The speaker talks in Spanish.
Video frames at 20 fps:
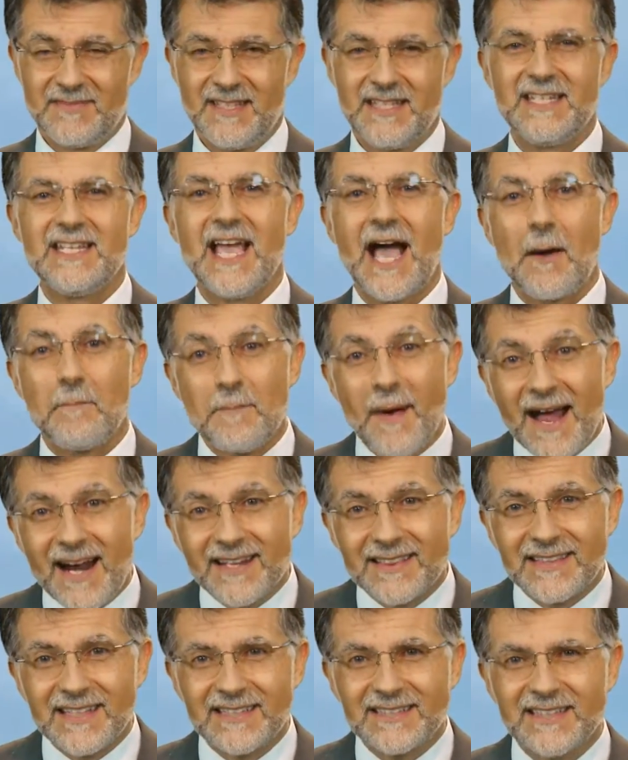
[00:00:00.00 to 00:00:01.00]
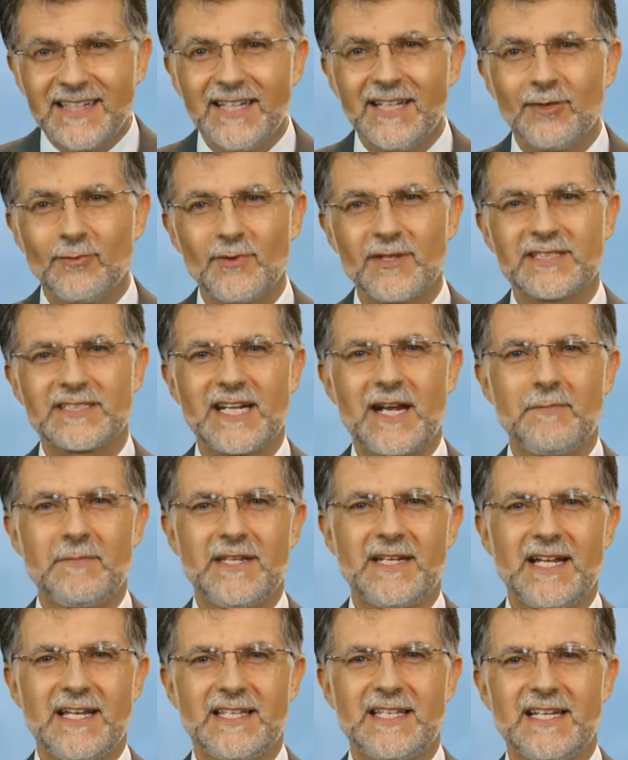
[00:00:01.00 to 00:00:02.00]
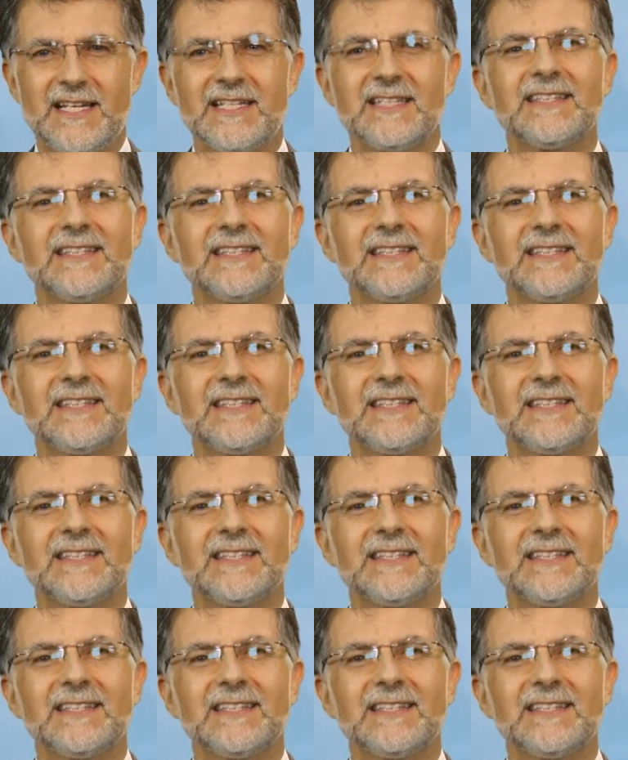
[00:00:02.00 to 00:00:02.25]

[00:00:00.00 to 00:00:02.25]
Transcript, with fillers: y apartan nuestra mirada